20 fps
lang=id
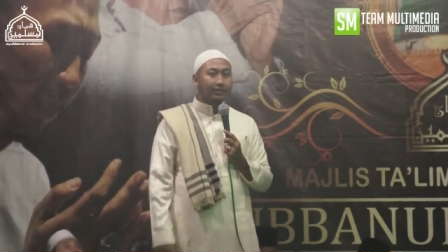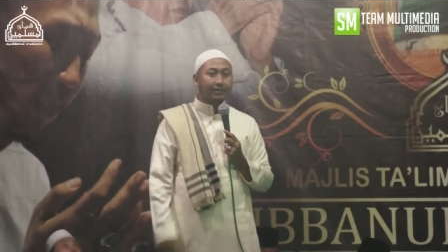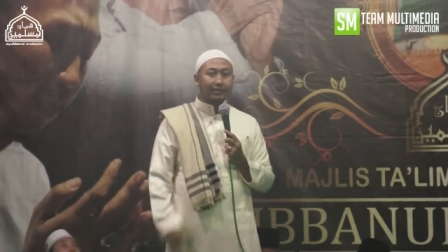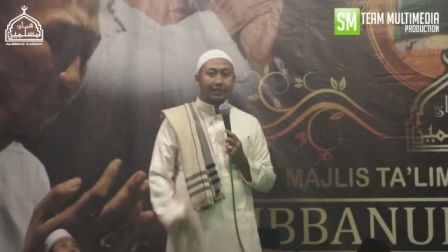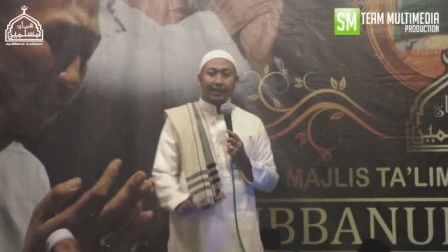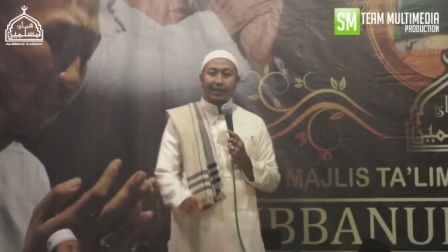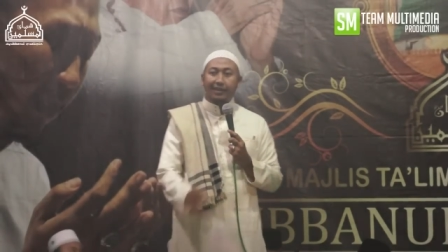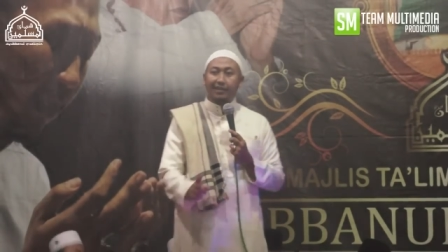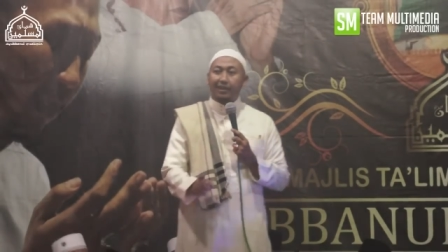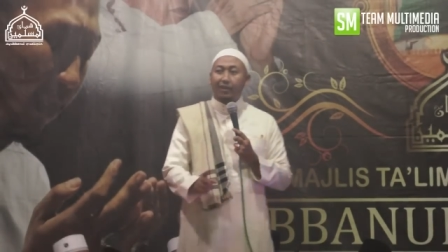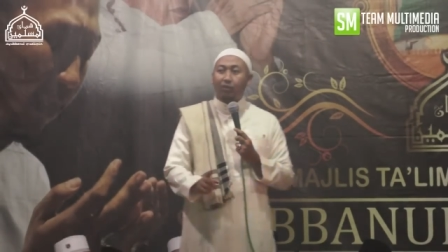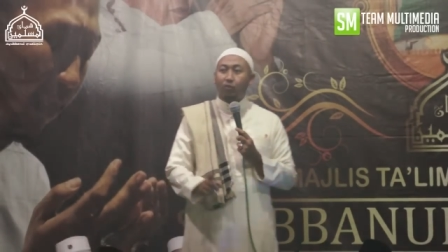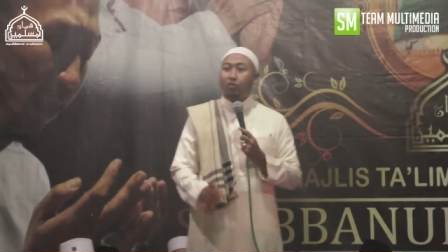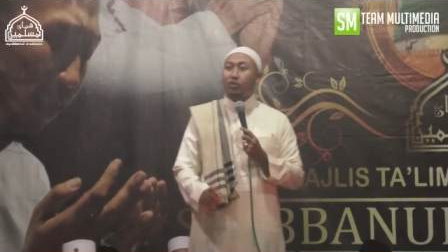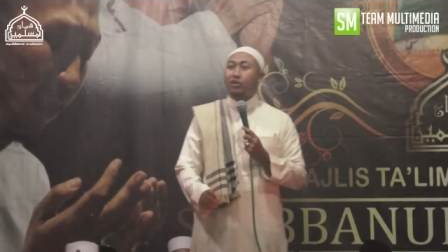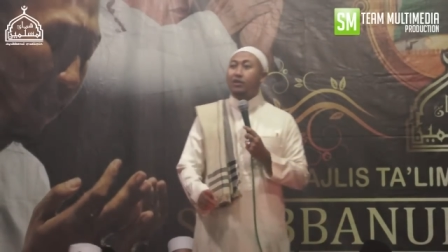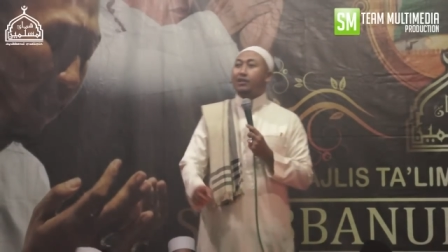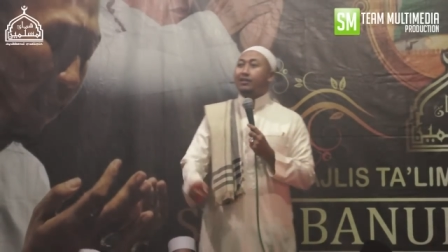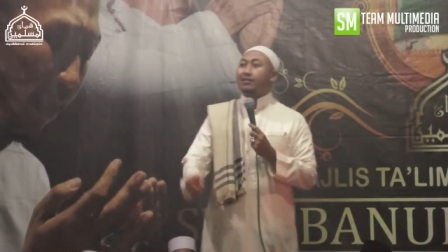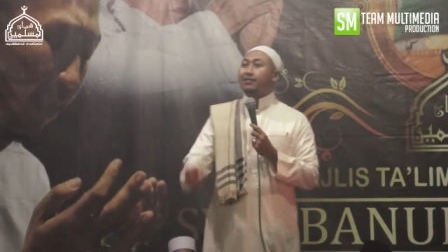Kian gelu.
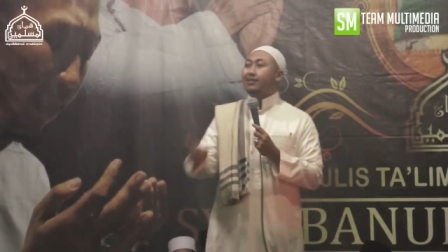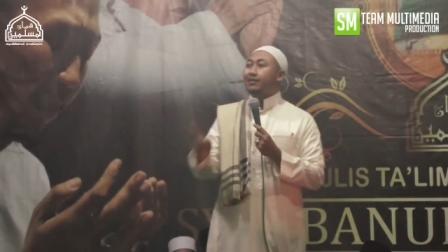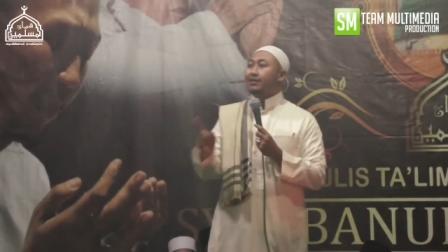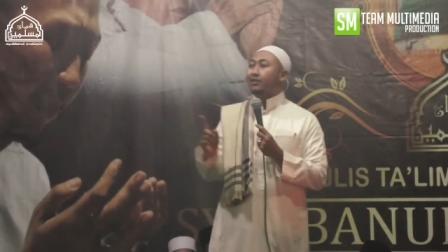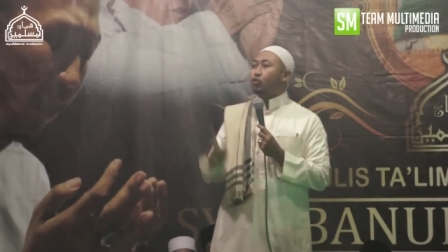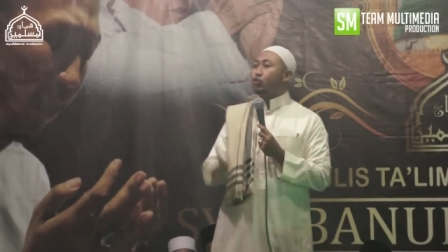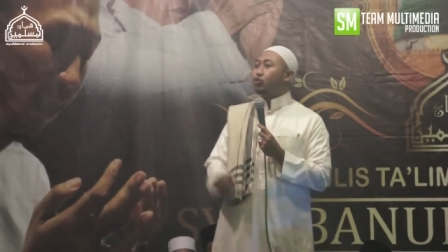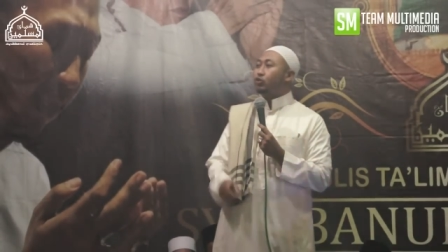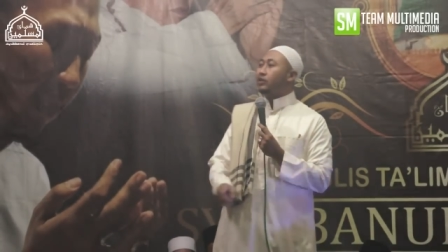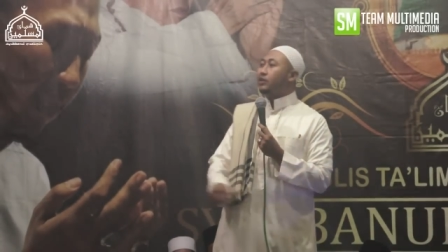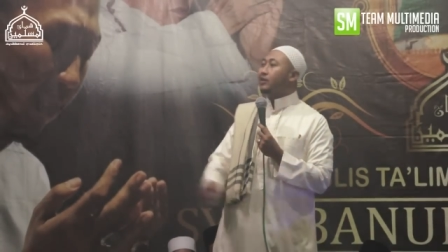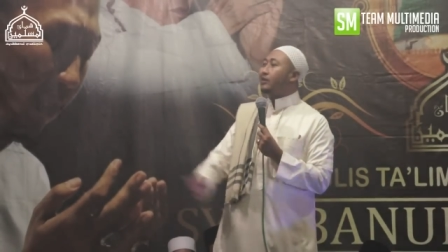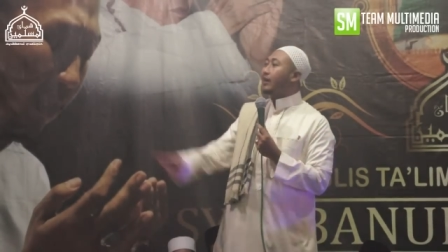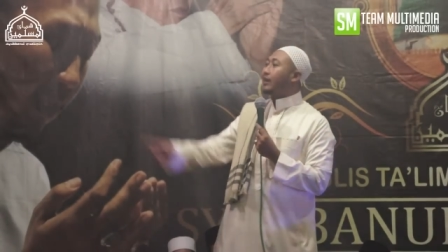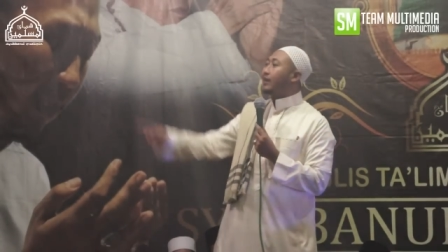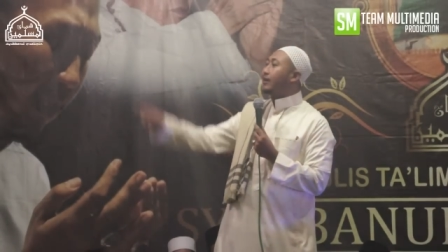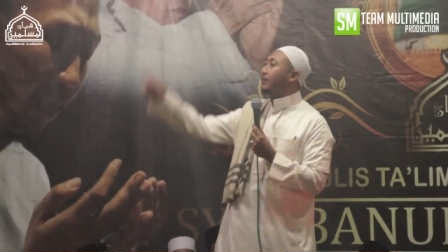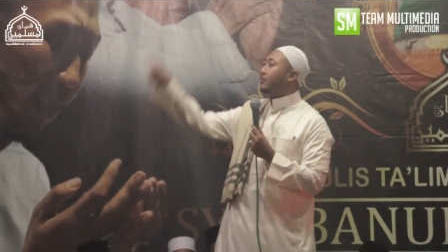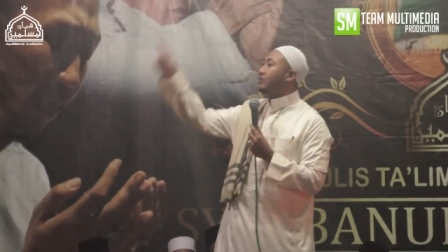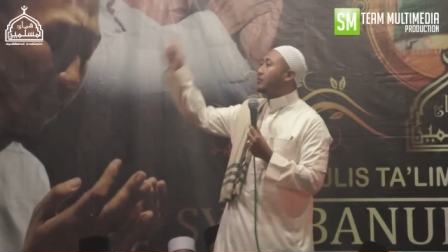Terus ini
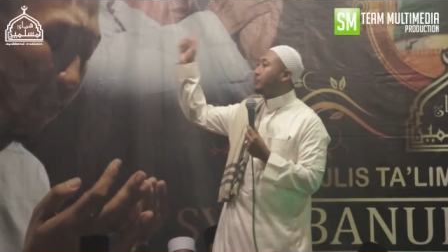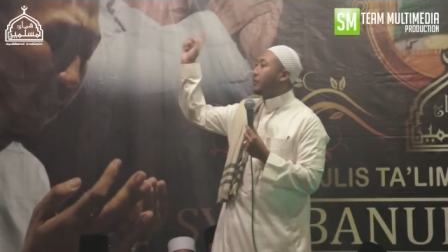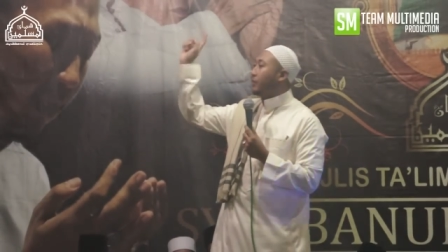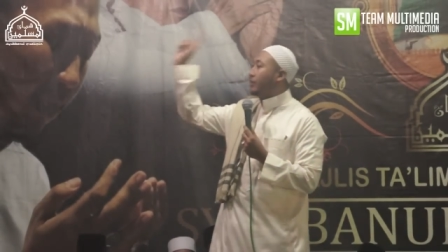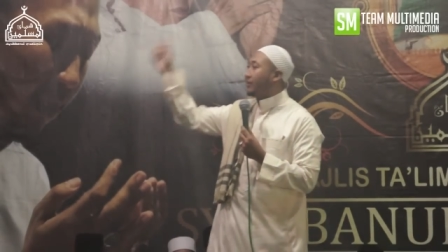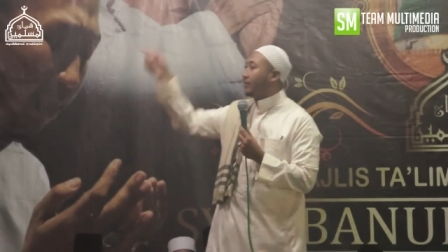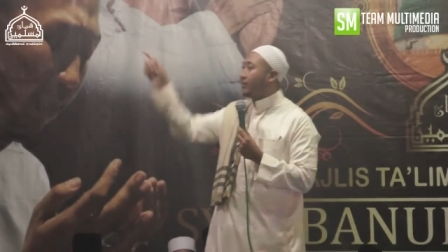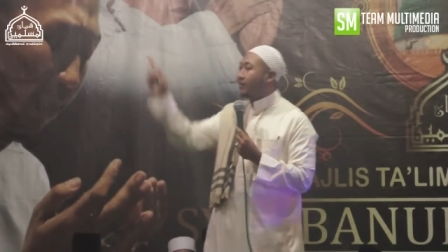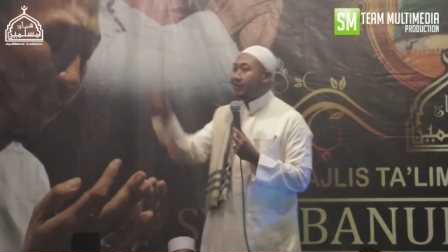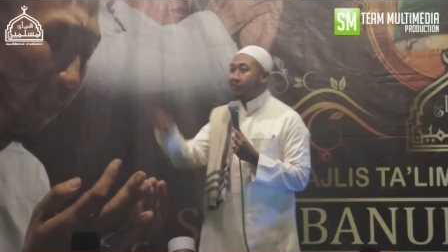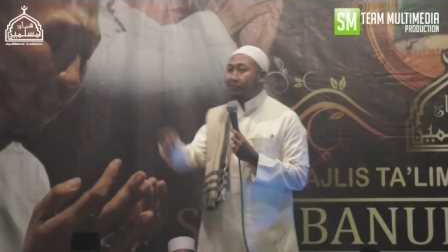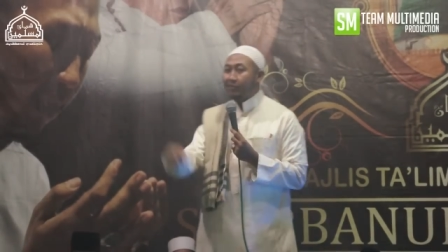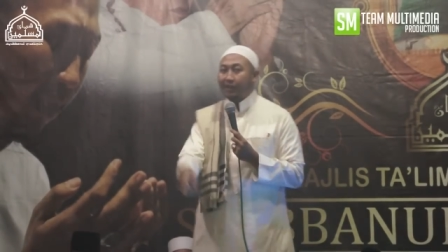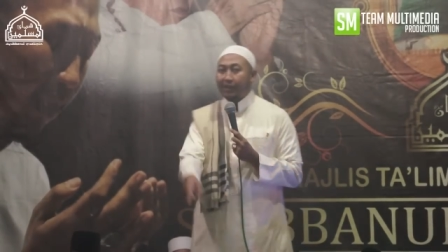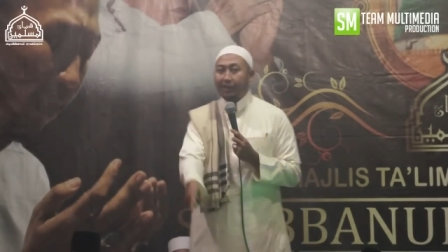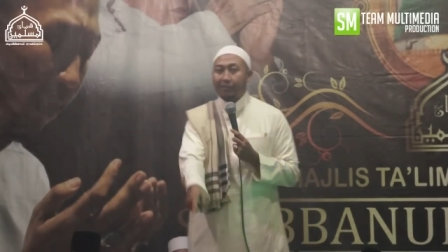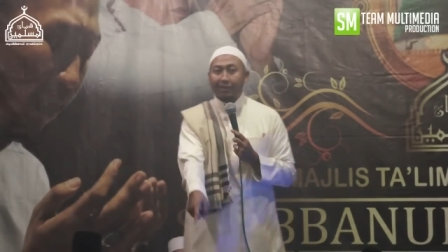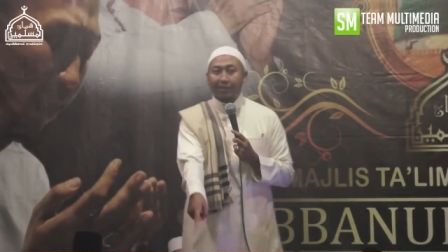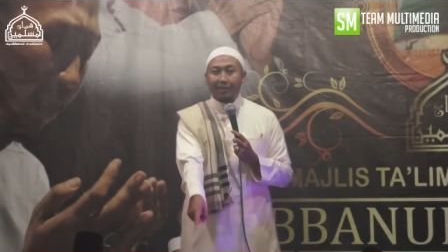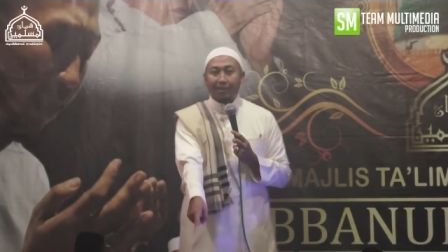karena sepe, karena apa
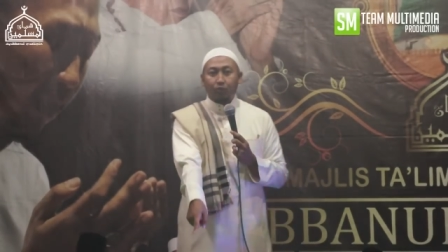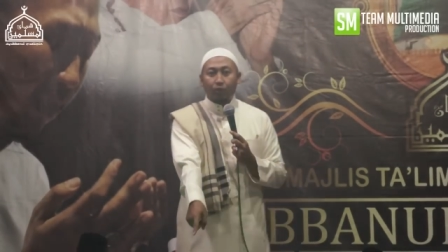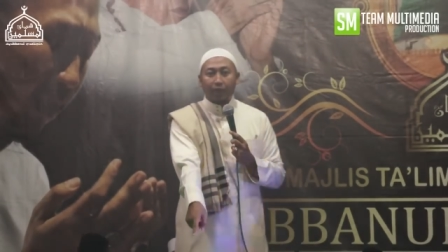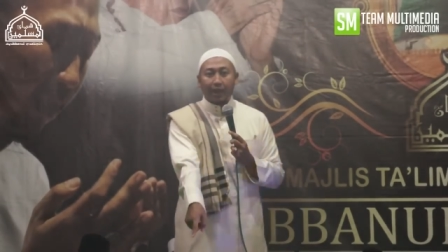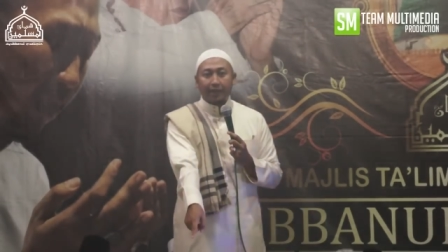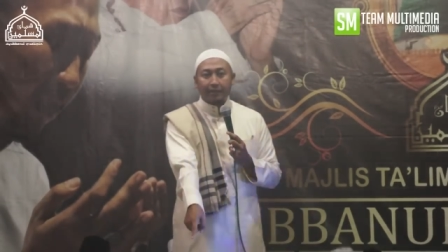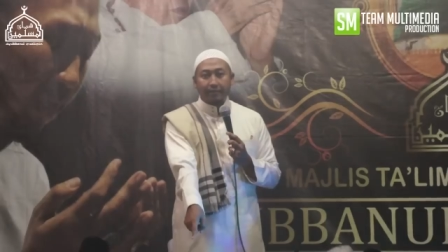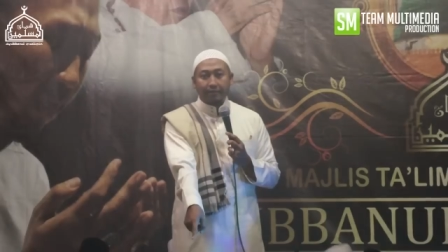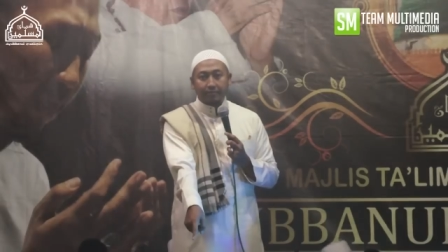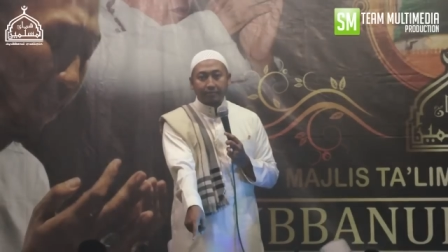karena maca Quran?